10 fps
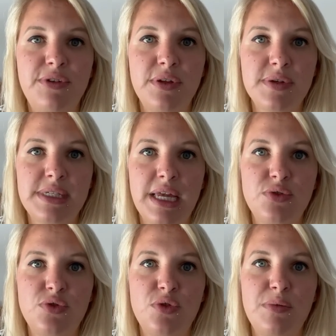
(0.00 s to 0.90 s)
financières
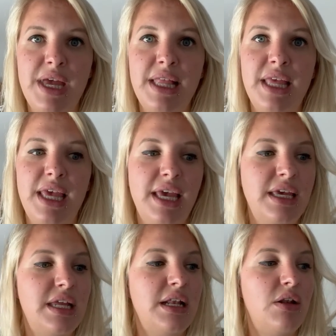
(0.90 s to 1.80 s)
du domaine et
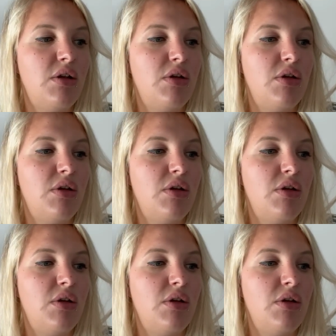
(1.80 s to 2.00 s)
qu'il